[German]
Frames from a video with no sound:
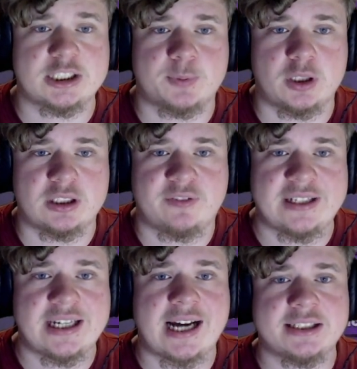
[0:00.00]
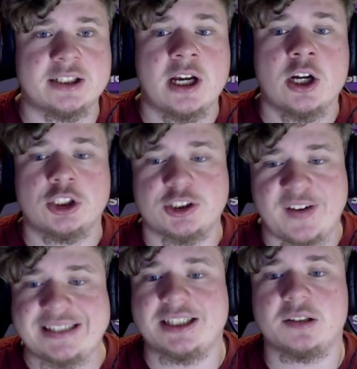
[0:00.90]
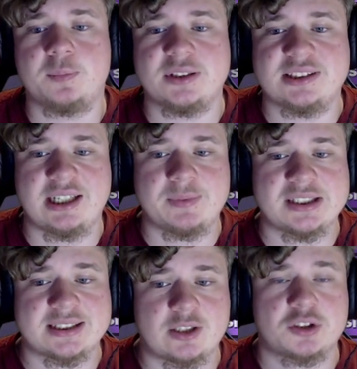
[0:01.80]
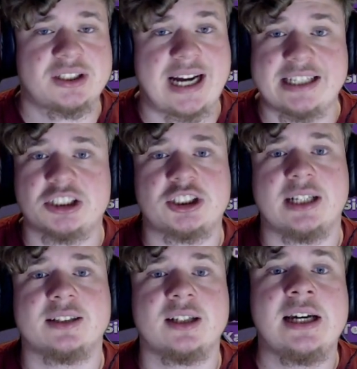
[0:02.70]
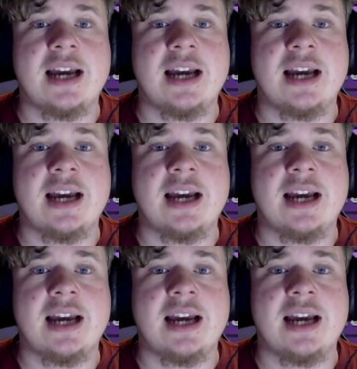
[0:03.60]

bedeutet, wenn ihr einen schwächeren PC habt, ist es auch keine Schande,